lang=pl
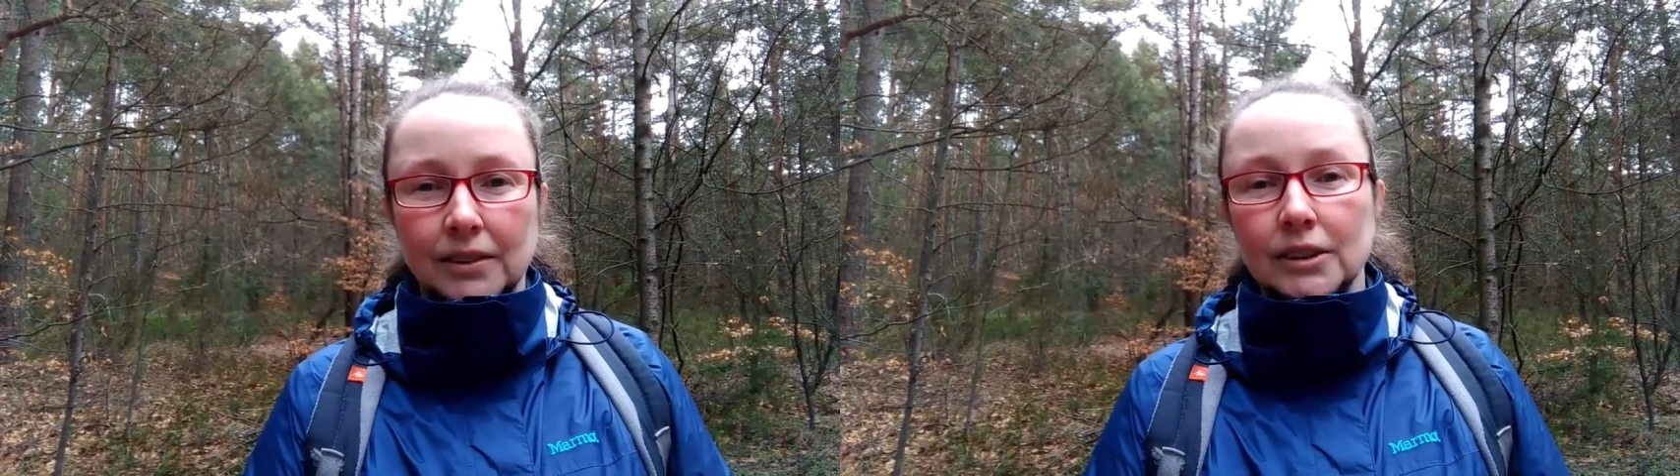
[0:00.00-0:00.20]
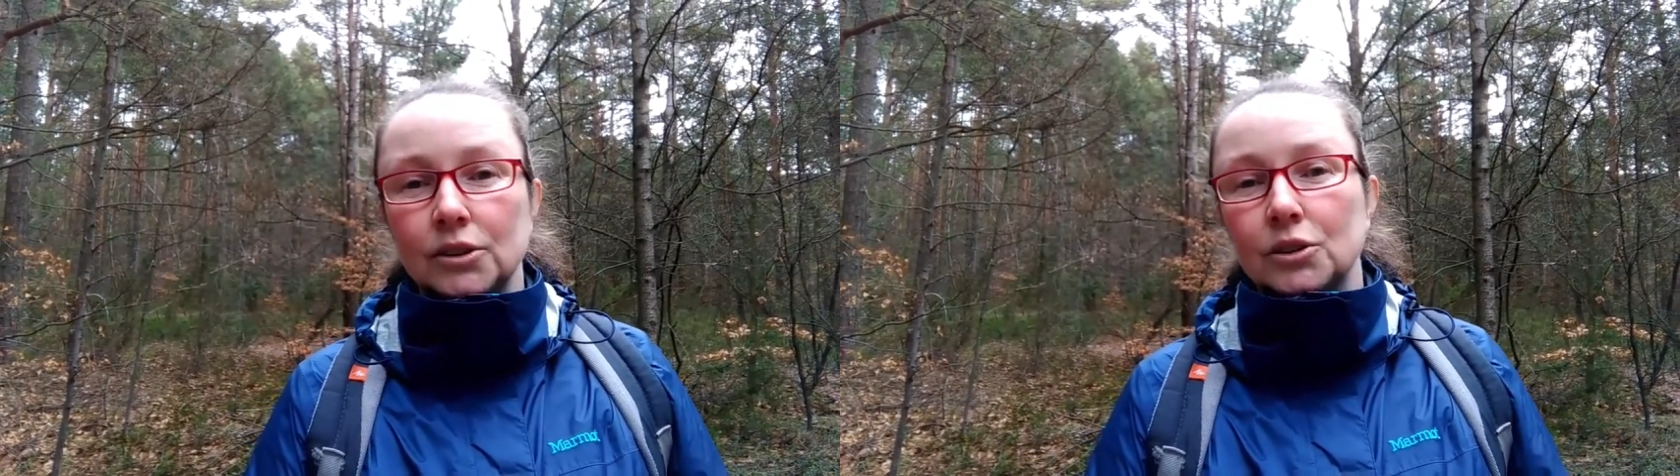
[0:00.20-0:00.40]

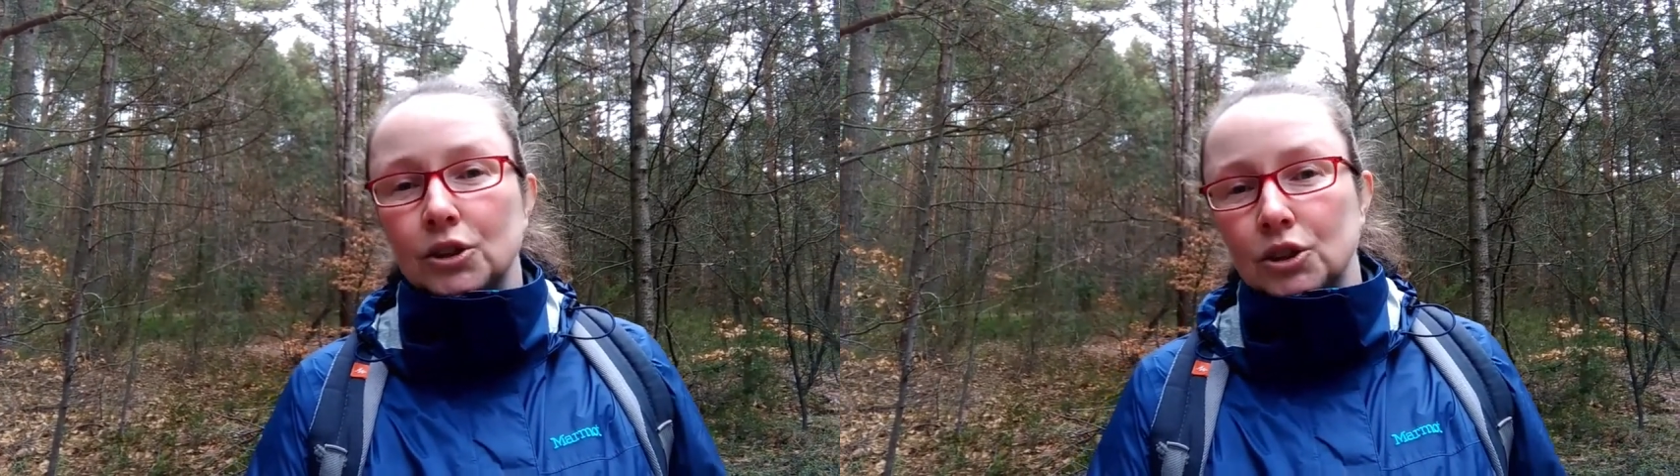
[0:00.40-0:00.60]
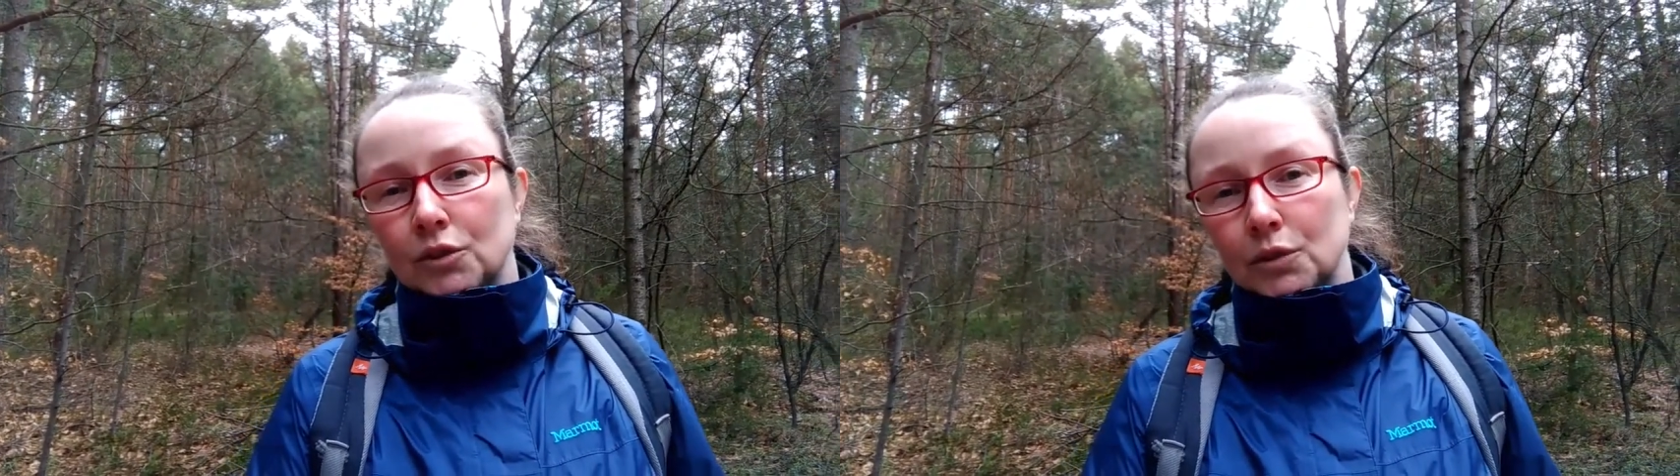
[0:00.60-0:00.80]
warto
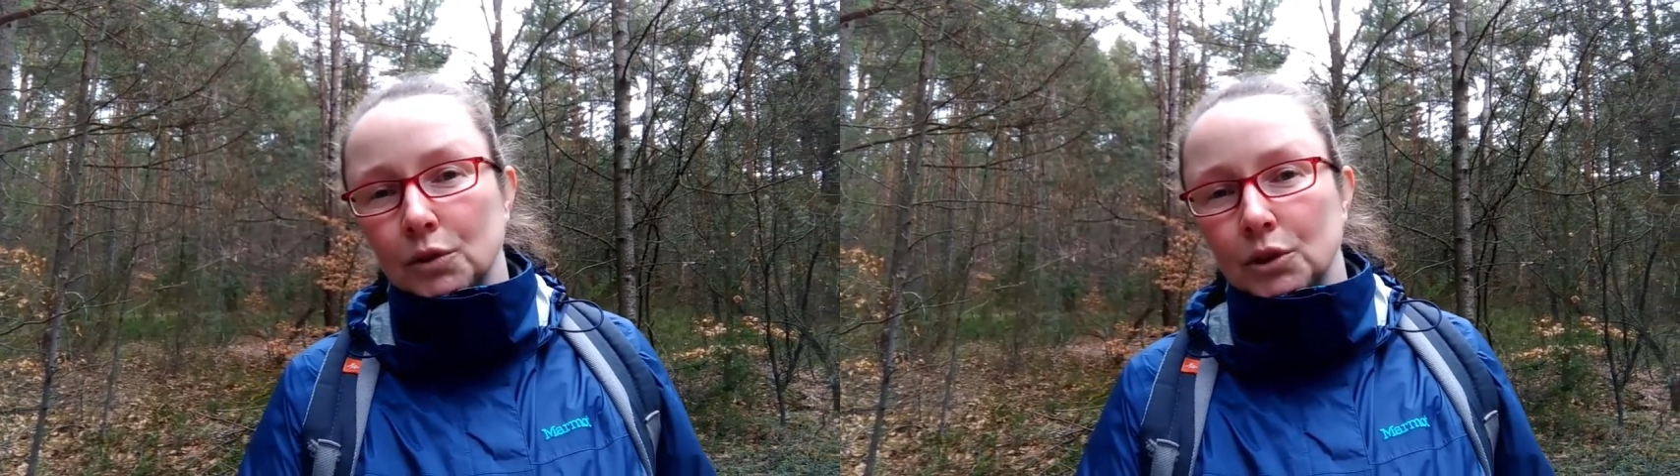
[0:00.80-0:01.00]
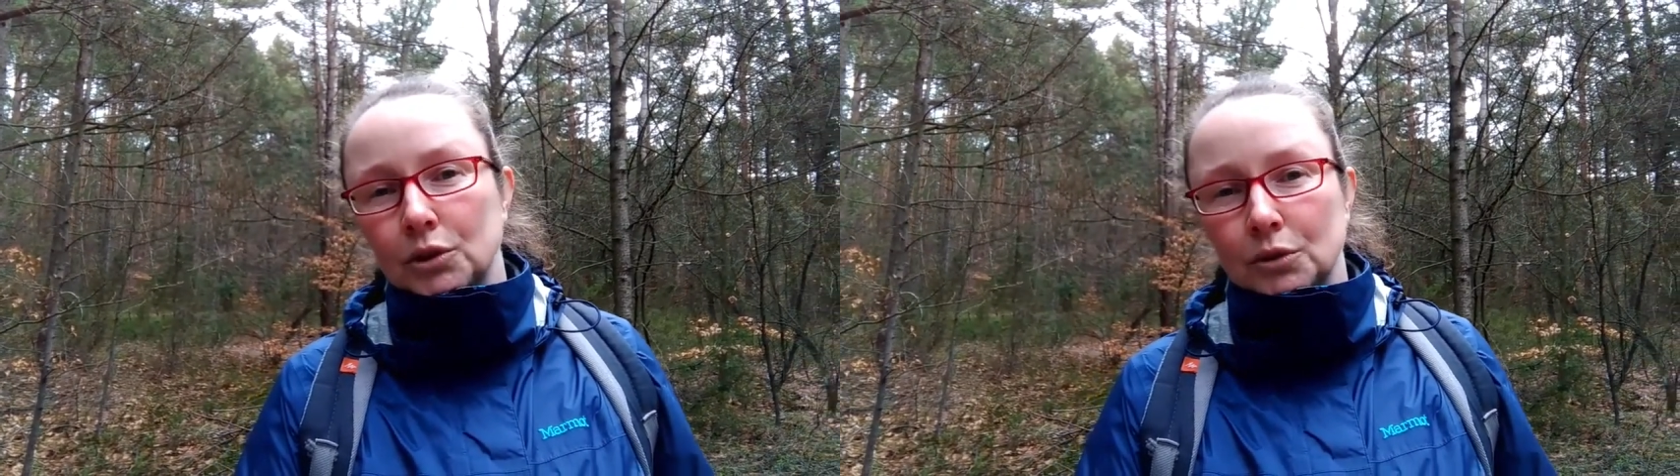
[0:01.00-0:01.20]
też zwrócić